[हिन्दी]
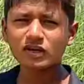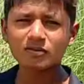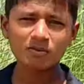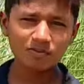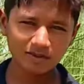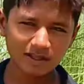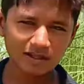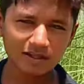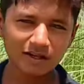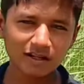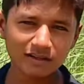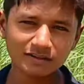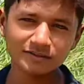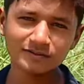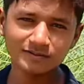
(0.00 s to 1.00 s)
हैं हमें पता चला
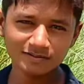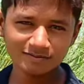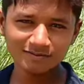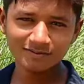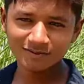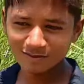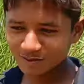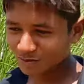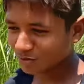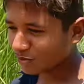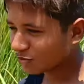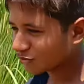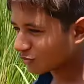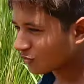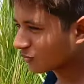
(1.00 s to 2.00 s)
था तो
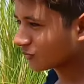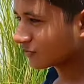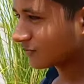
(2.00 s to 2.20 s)
दोस्तों